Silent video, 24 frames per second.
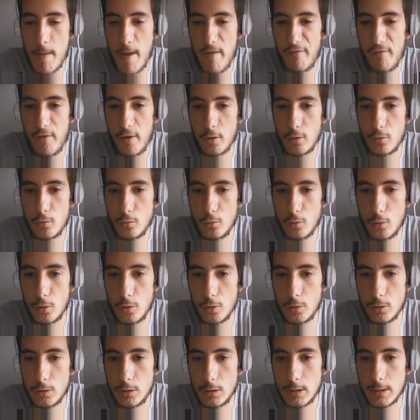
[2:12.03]

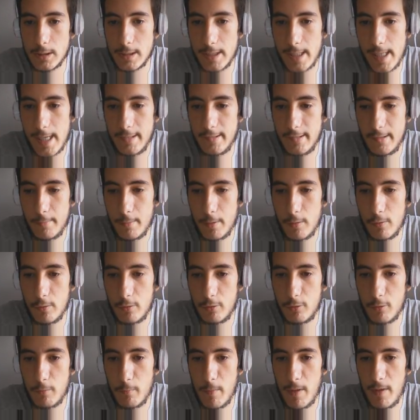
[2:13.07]
Paffanculo. Grazie per
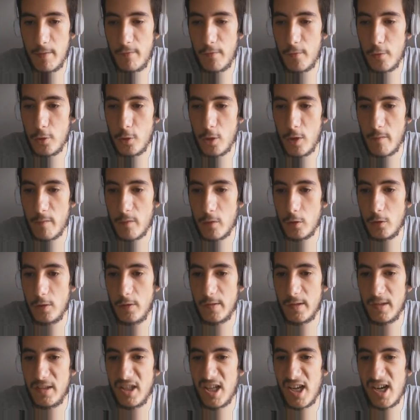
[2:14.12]
questo bel foglio che voglio
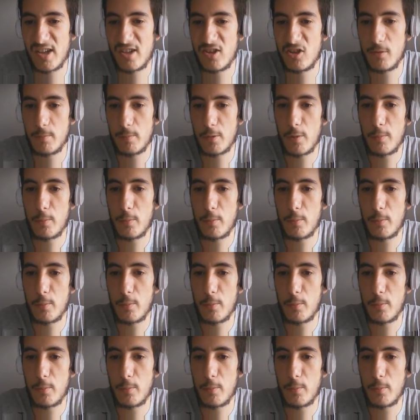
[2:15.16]
disegnarci.